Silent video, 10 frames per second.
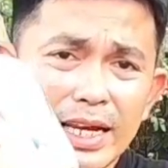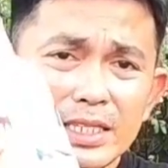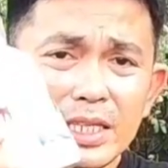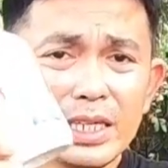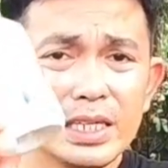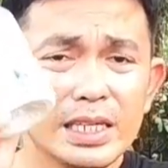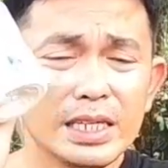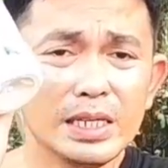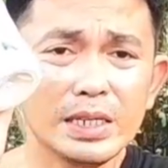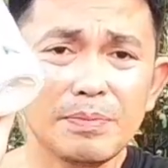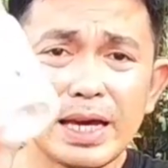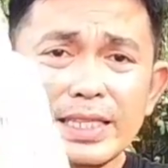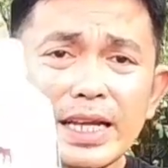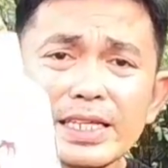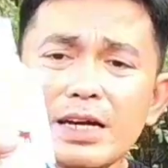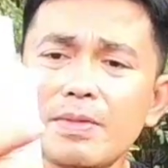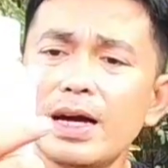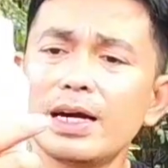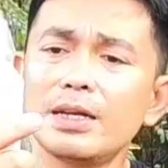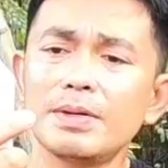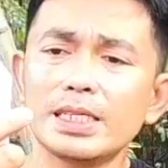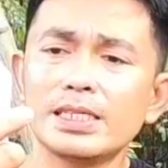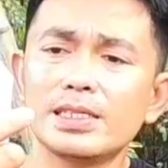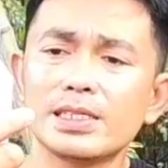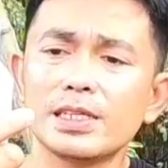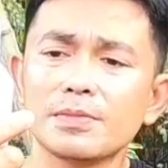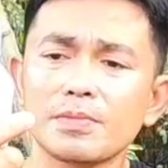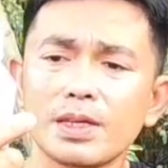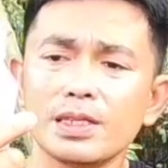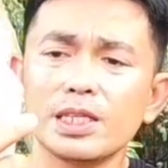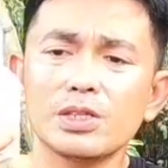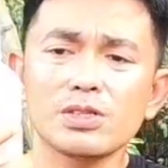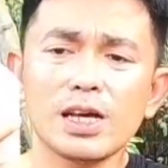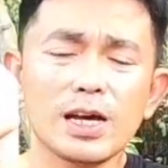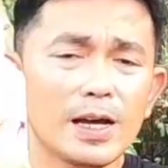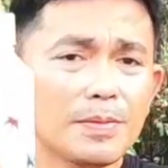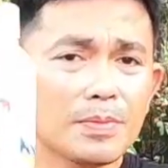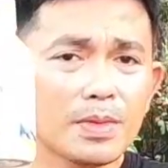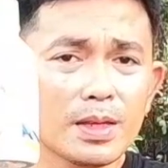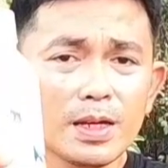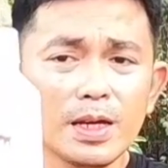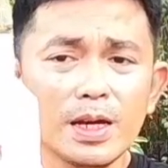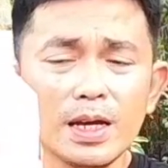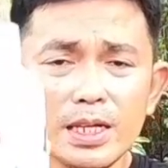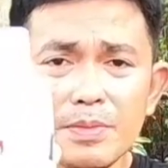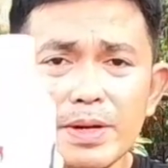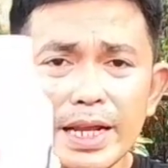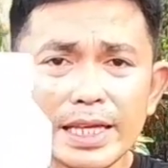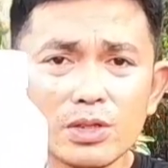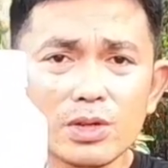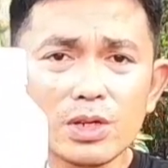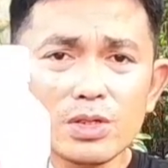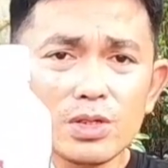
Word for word: healthy feather niya mga kalapatids dito sa Liberator.